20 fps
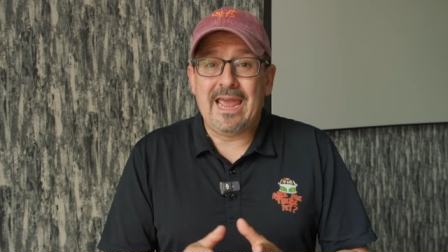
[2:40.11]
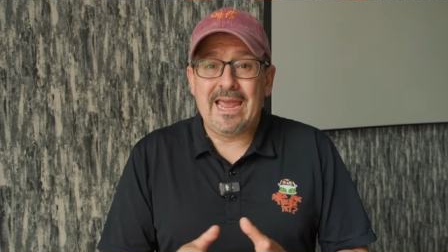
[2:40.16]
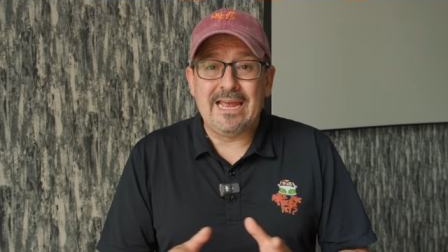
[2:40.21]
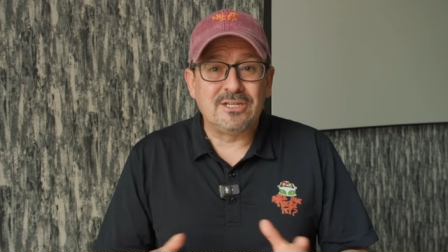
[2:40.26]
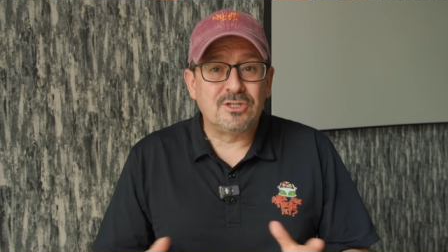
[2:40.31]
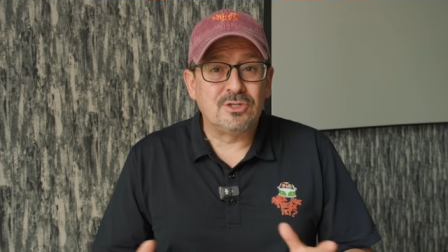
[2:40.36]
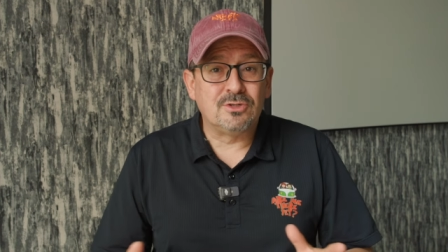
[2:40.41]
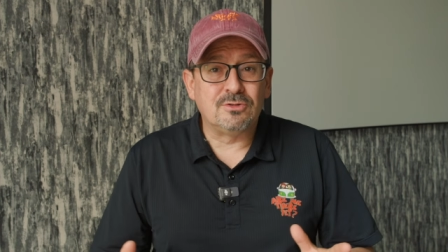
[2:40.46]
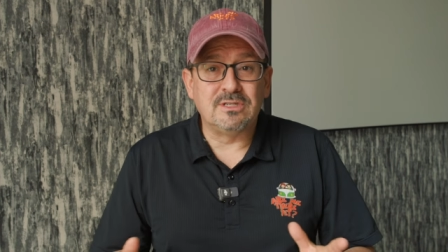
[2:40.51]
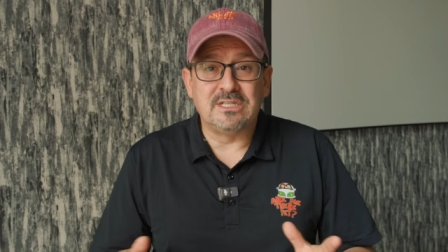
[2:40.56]

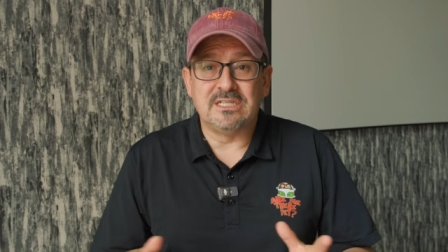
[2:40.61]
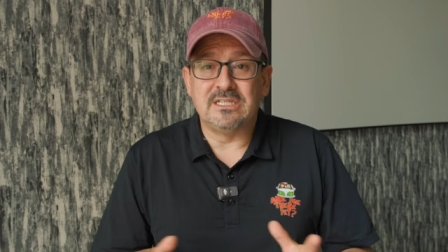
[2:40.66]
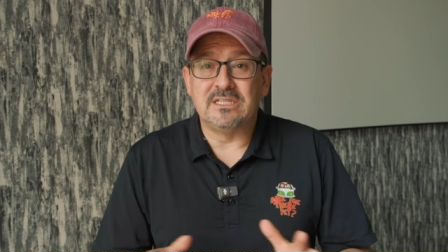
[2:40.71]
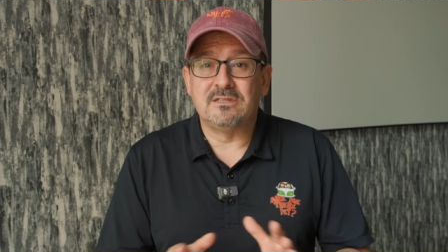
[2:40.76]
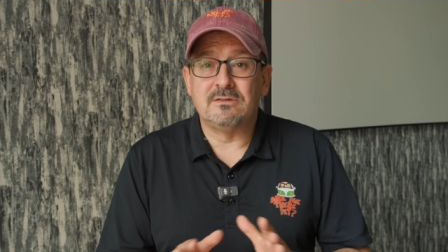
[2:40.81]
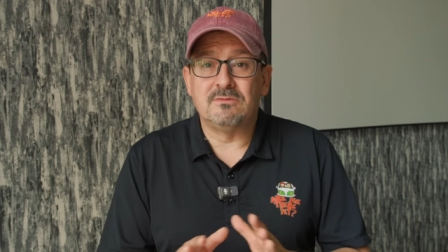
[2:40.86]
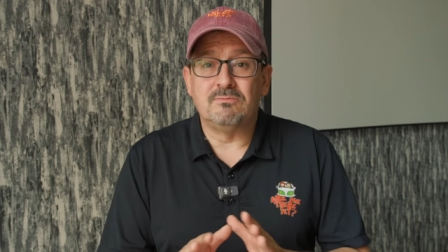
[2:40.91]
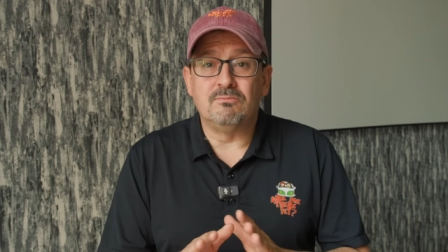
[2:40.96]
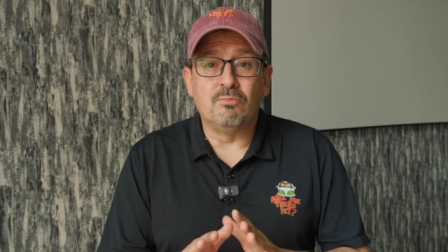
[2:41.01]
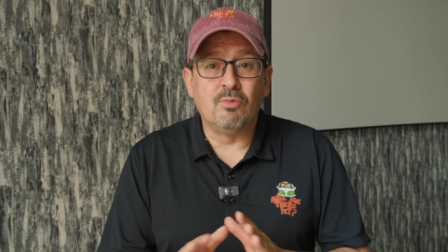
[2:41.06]
Esto
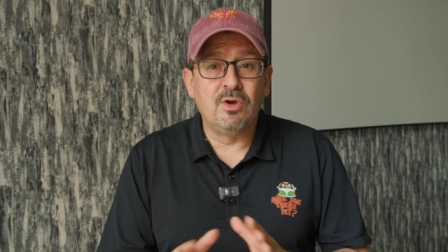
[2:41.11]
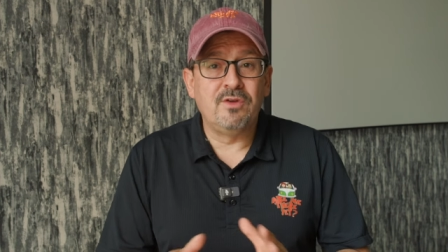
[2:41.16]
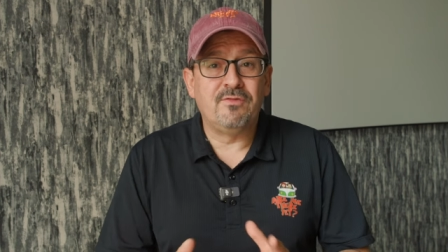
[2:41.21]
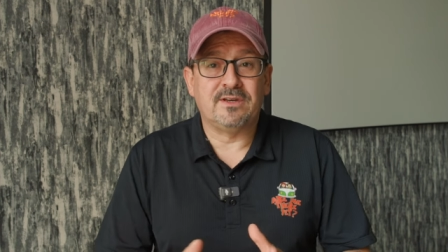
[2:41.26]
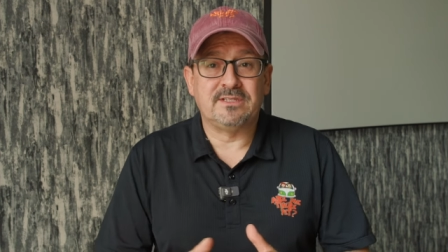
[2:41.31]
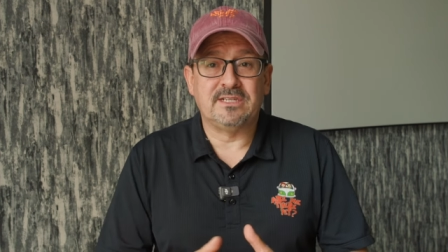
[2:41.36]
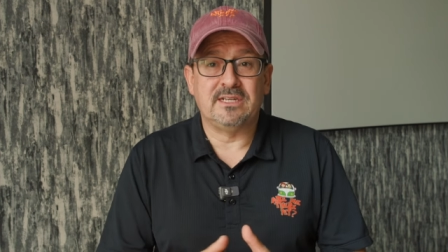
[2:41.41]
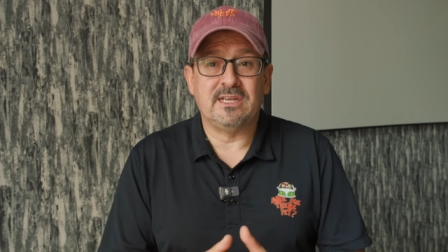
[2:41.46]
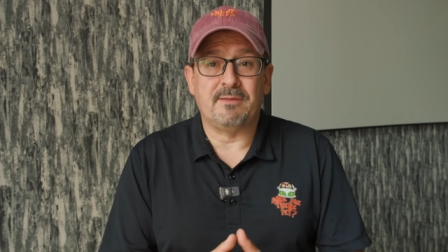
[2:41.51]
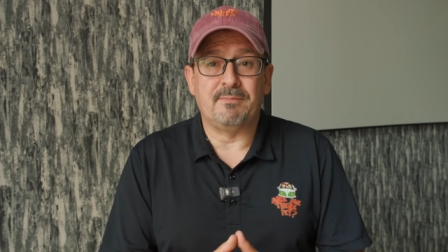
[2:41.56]
es muy
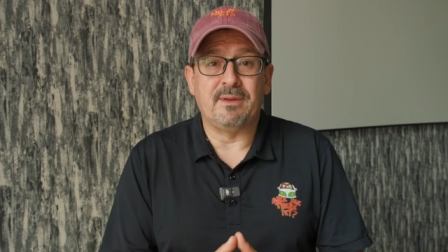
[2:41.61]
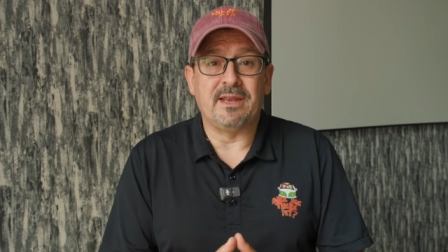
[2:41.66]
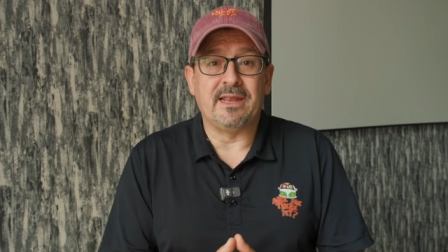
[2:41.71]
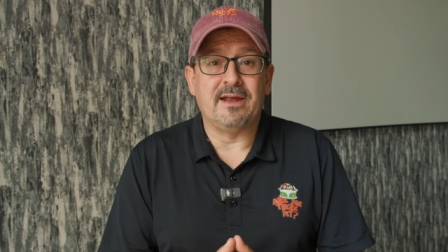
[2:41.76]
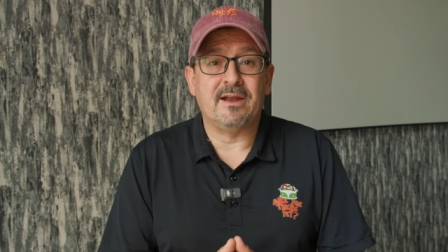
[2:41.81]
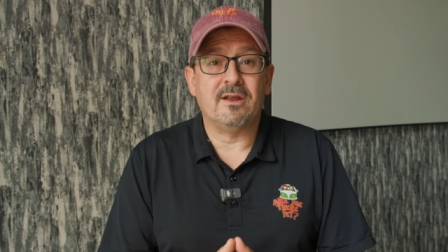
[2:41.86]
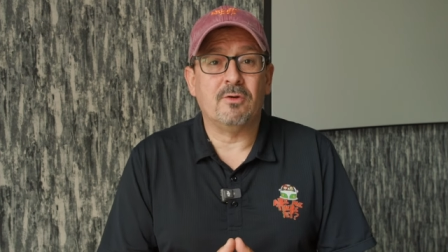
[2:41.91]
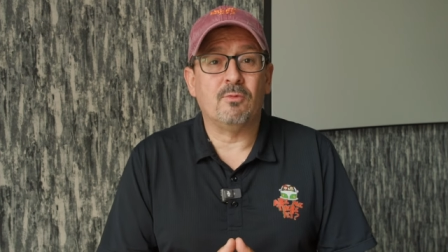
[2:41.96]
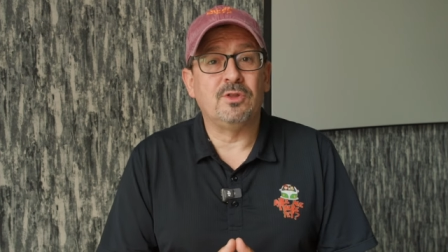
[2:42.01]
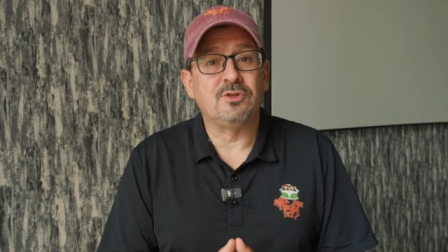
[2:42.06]
fácil de
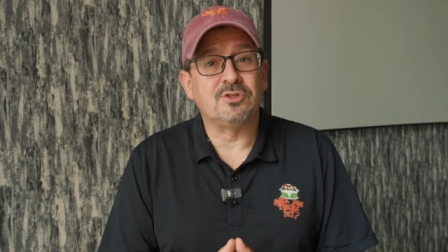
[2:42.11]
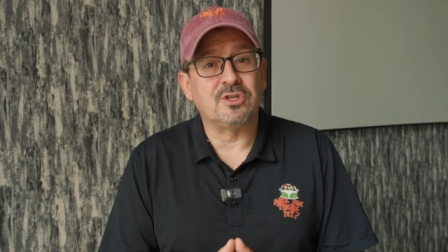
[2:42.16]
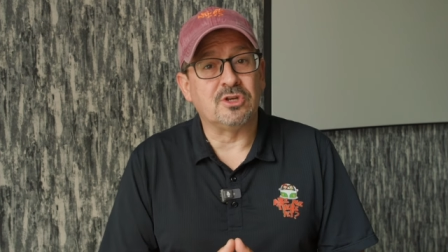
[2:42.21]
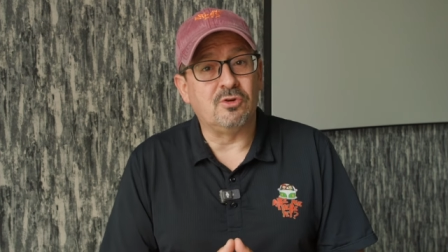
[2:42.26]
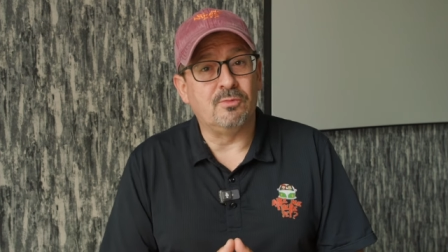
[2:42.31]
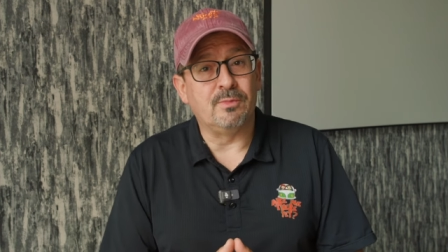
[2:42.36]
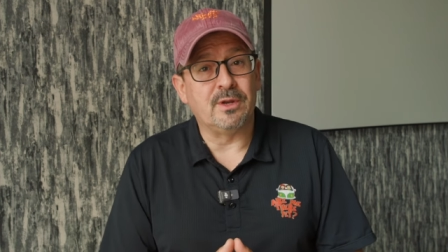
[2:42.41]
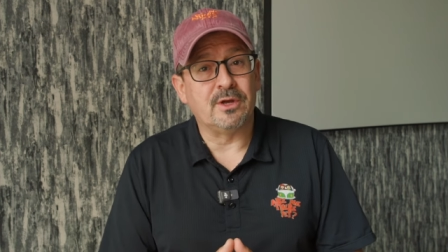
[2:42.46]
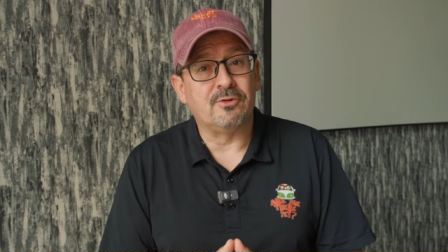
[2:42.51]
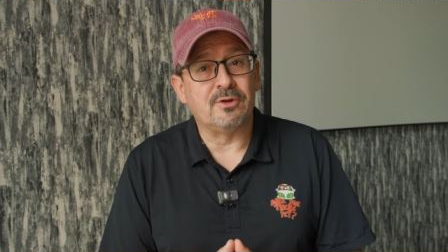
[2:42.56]
aplicar cuando se
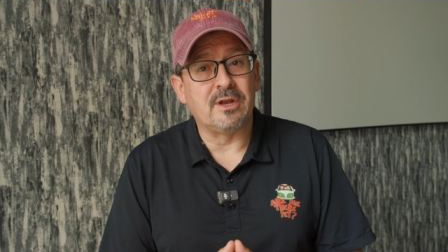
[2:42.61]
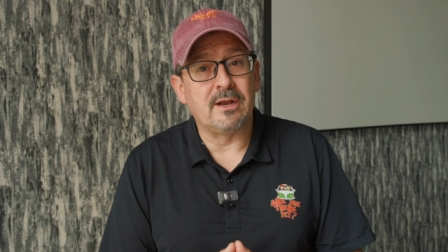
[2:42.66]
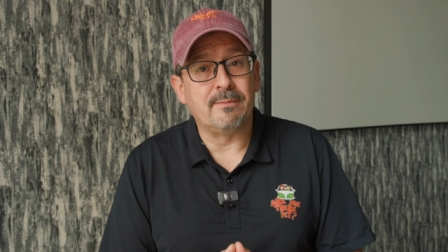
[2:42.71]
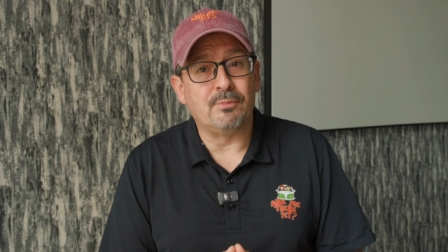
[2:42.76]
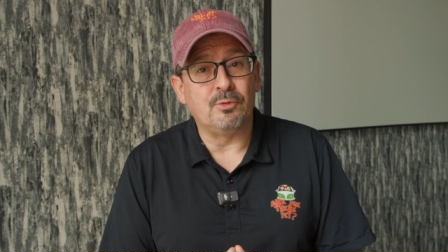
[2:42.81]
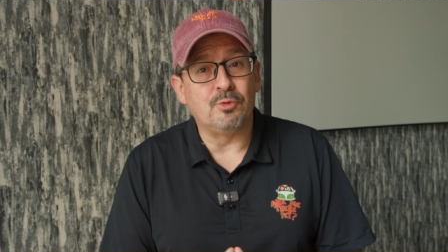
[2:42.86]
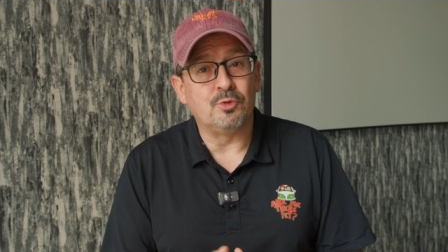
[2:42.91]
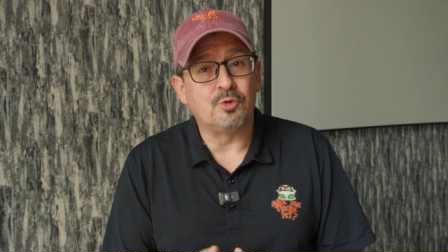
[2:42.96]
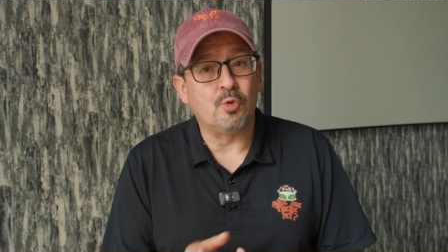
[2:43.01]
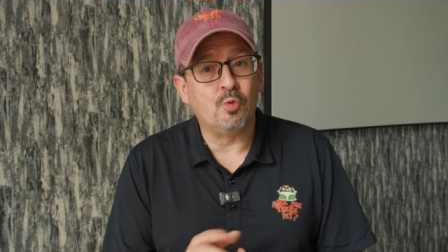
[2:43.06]
cumple con el
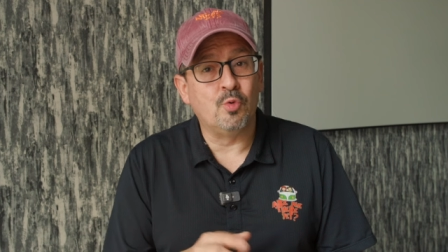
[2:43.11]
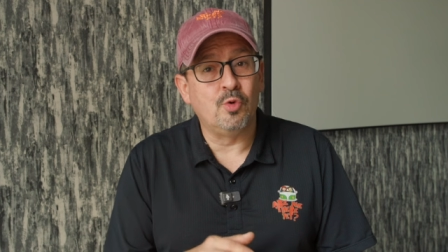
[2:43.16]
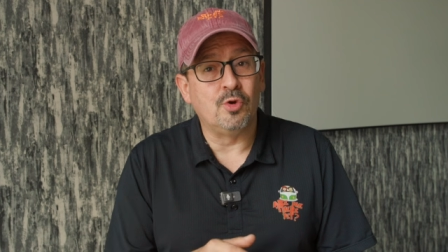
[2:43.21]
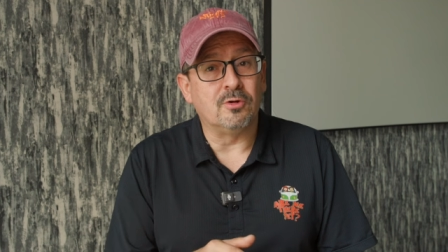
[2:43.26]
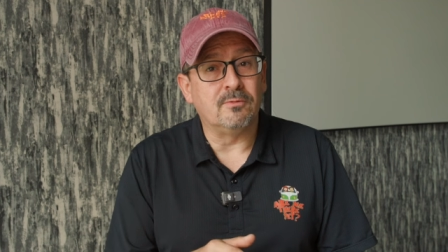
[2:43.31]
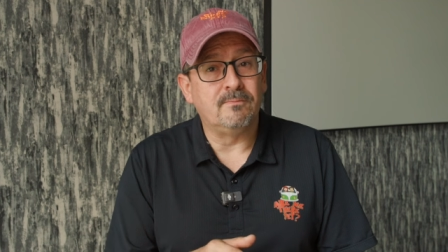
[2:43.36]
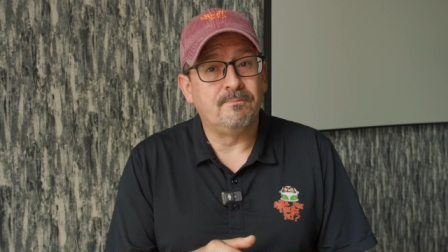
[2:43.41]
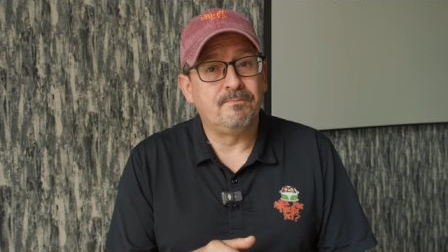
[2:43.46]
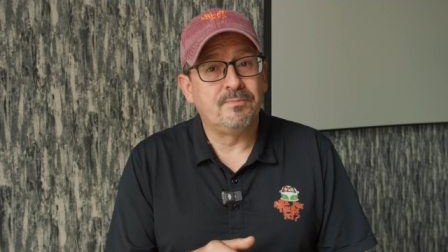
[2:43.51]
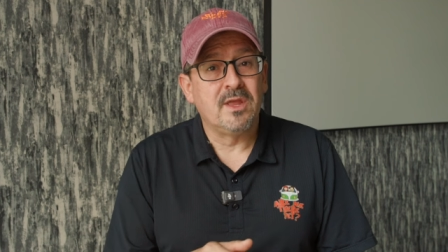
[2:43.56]
punto
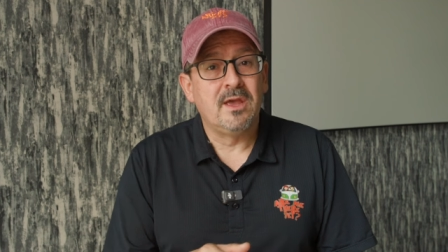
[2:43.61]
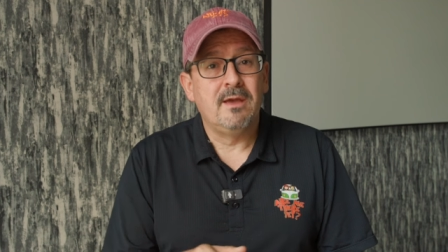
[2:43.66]
1,